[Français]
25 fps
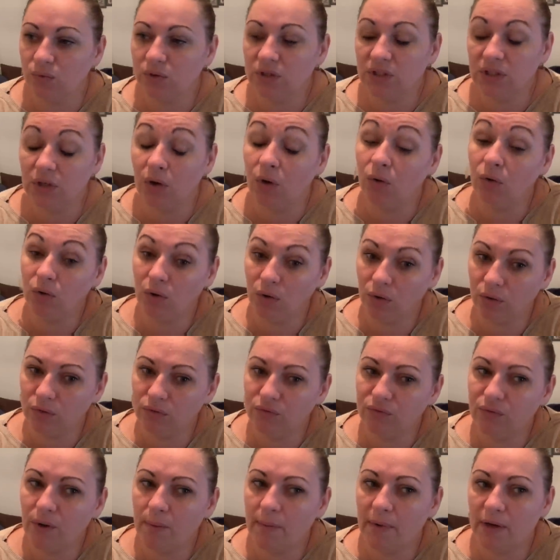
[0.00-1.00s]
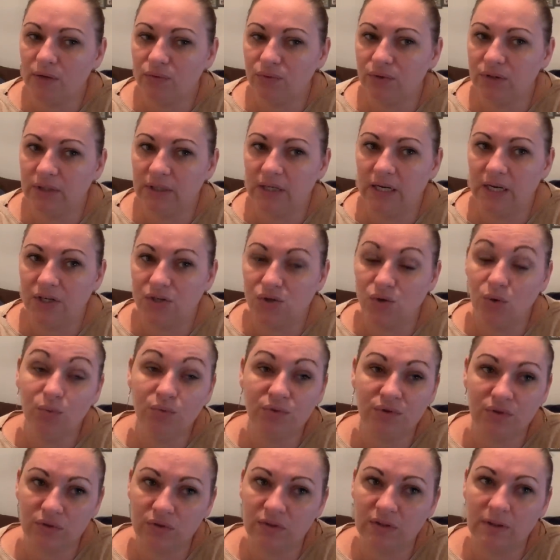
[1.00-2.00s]
qui, encore une fois, m'a coûté de l'argent
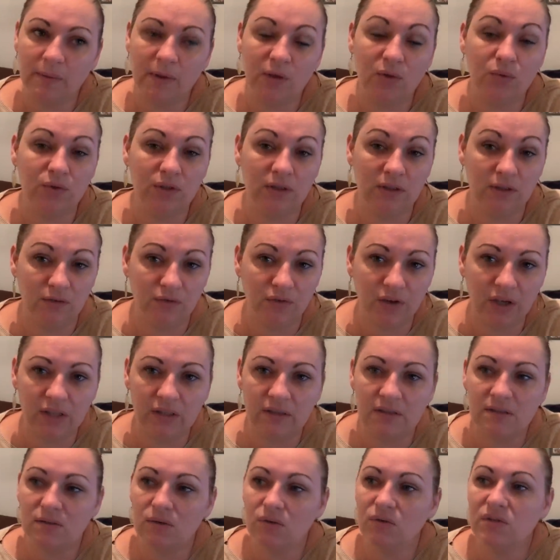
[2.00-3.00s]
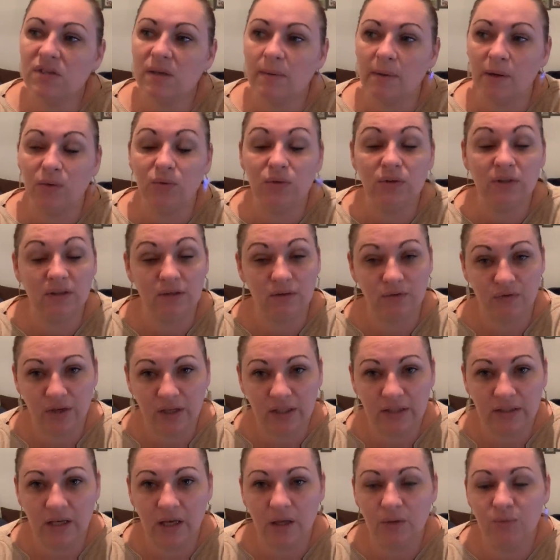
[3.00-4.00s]
puisque ça m'a coûté des frais d'essence, ça m'a coûté des
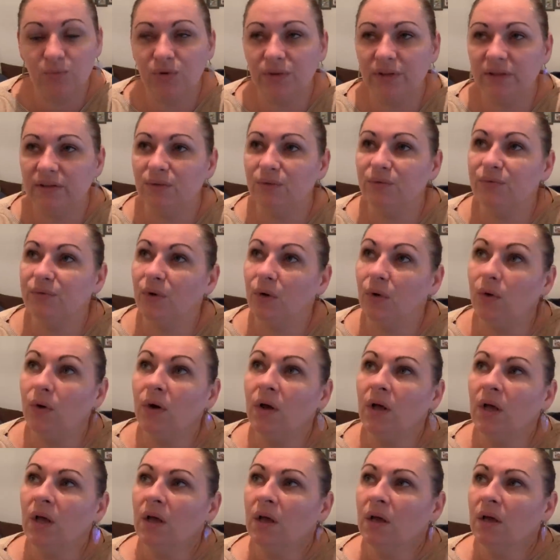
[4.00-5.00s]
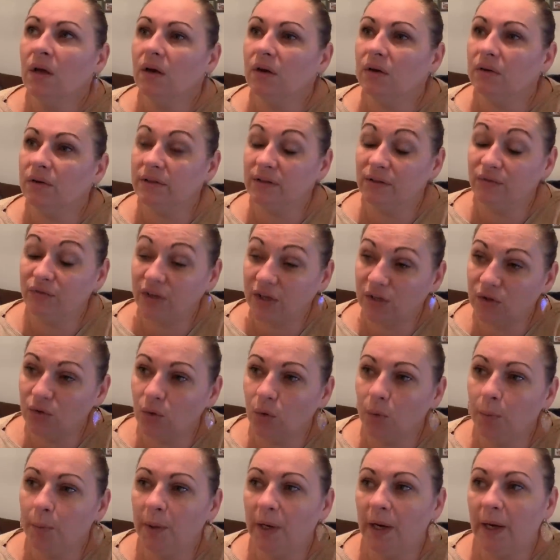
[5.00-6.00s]
frais de garde pour les enfants, des frais de
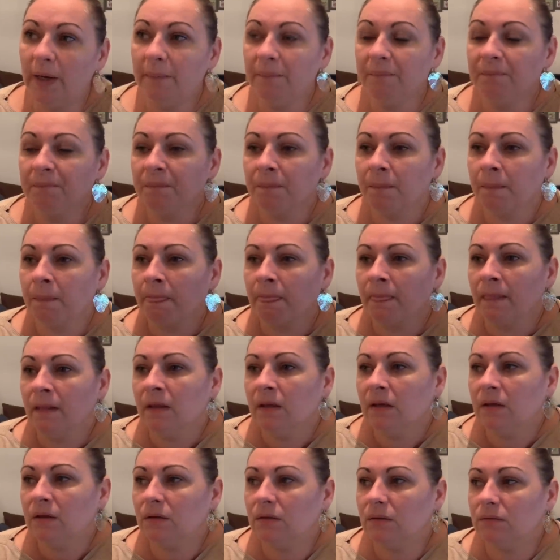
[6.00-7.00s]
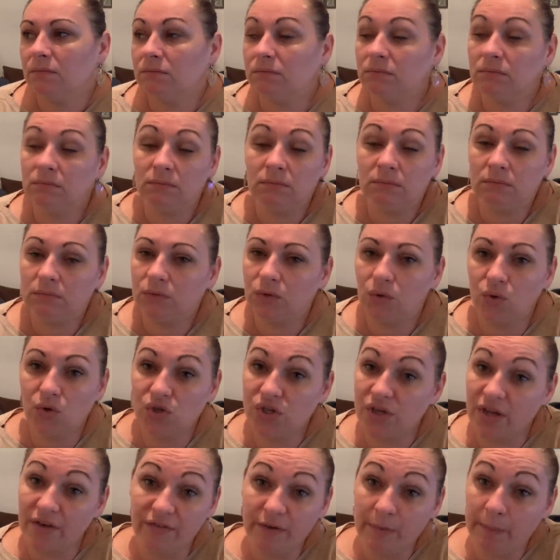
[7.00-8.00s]
repas que
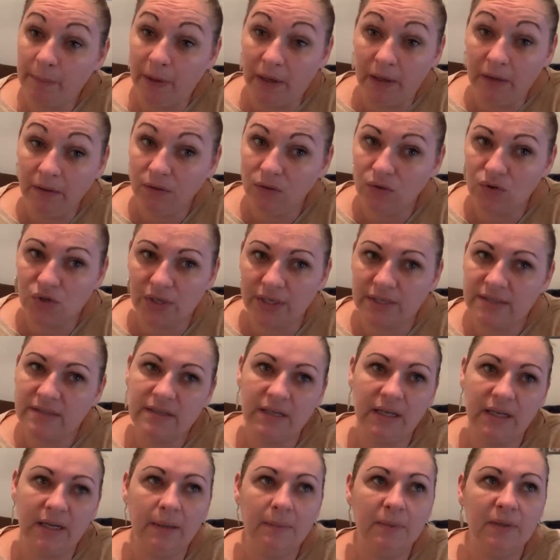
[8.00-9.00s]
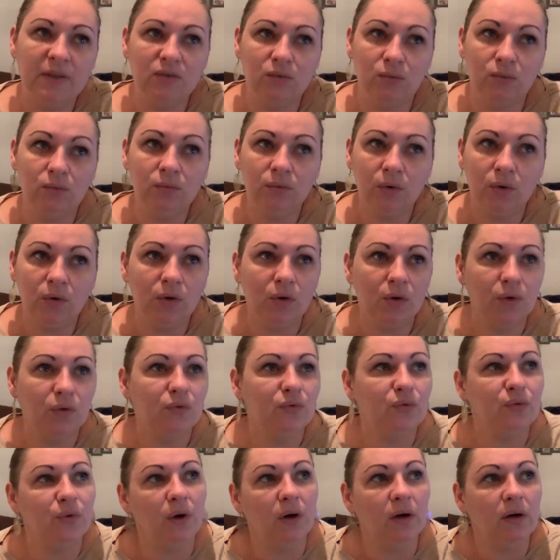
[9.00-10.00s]
je n'avais pas quand je restais à la maison, encore une
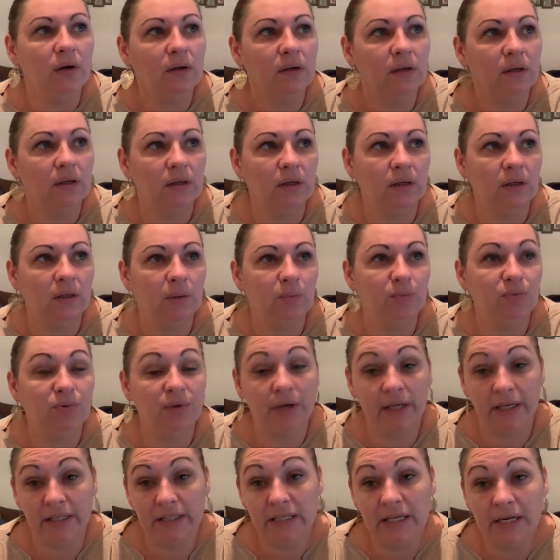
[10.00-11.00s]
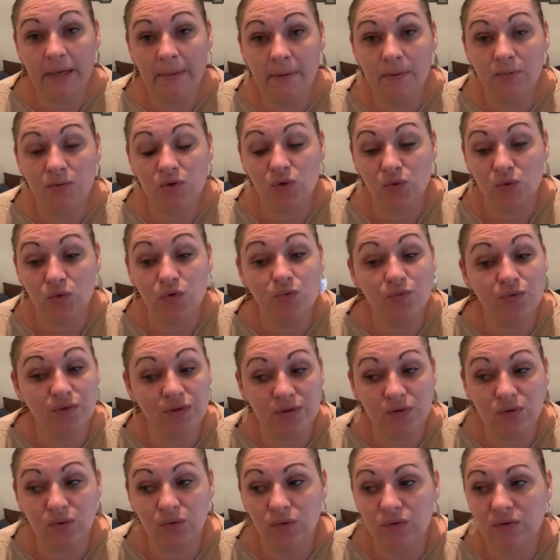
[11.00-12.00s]
fois, et pour gagner la même chose,
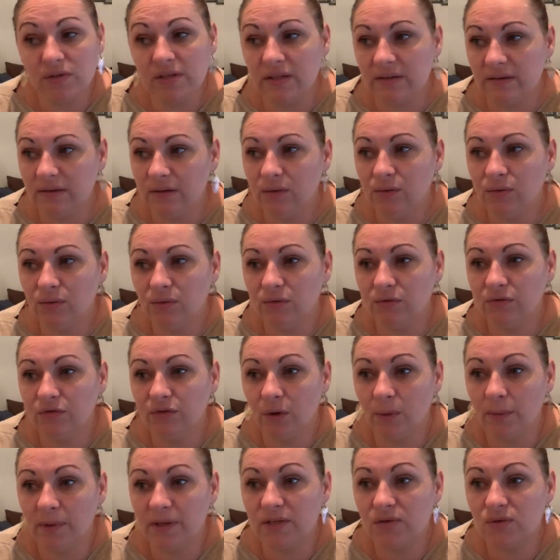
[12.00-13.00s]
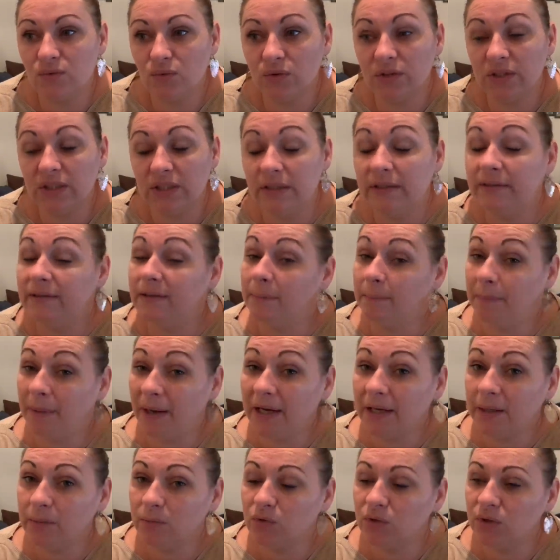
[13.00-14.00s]
puisque c'était une formation qui n'était pas
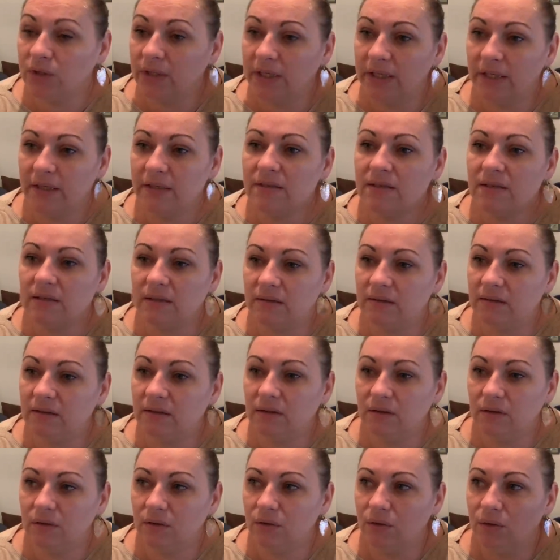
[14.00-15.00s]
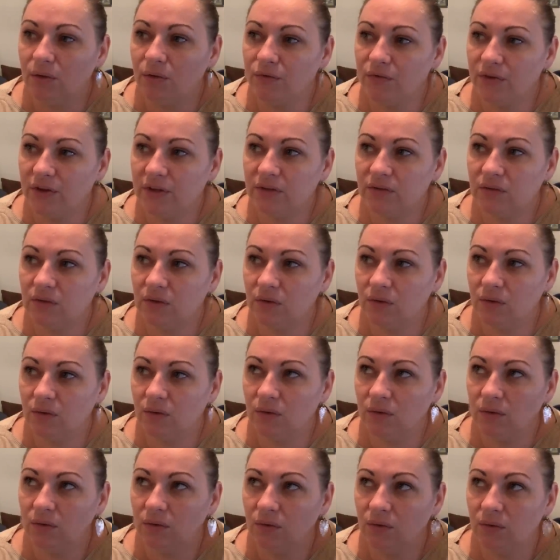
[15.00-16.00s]
rémunérée, c'était euh, en fait
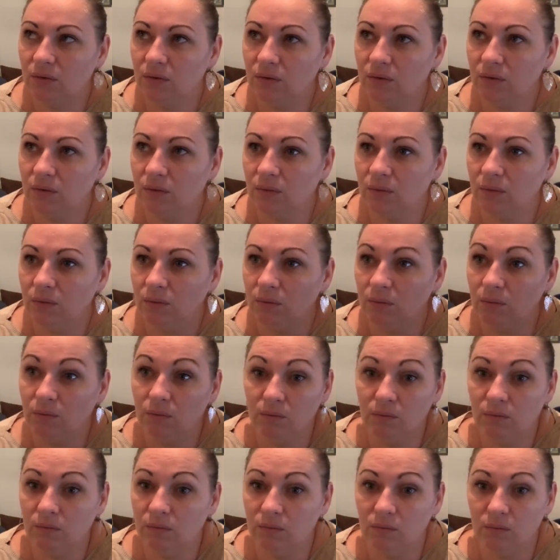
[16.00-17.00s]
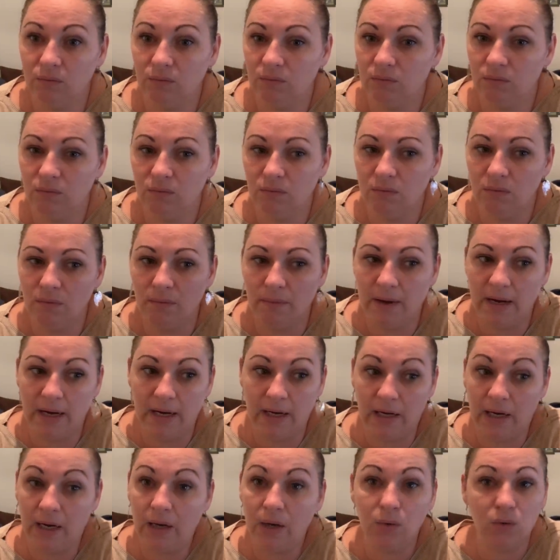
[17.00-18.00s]
euh,
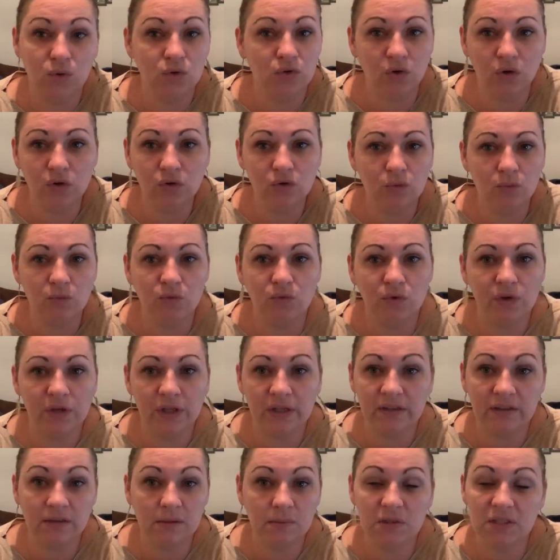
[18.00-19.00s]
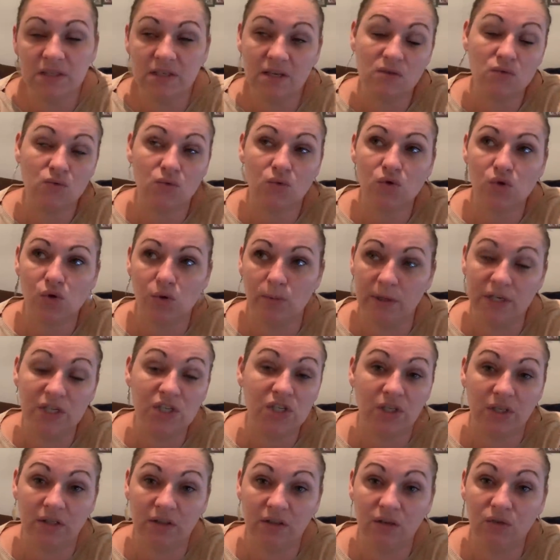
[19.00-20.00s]
bah, à hauteur de mon indemnisation de chômage
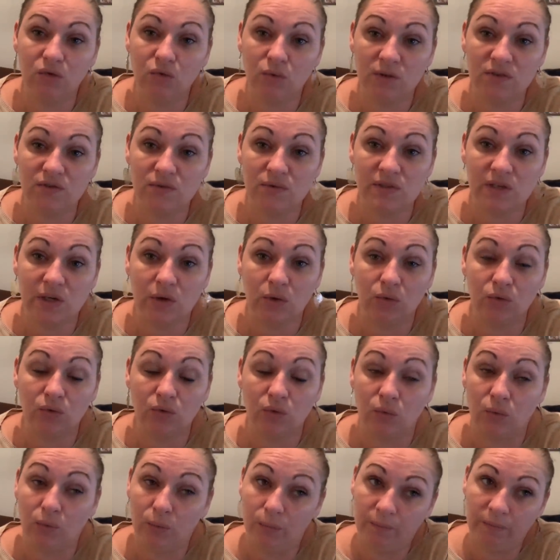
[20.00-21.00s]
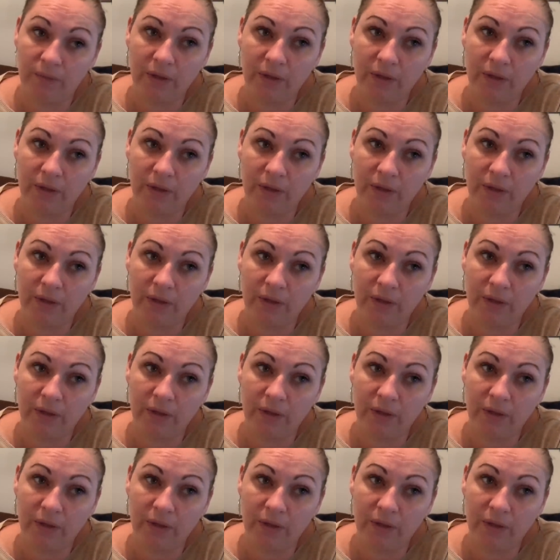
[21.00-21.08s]
qui était de 350 euros.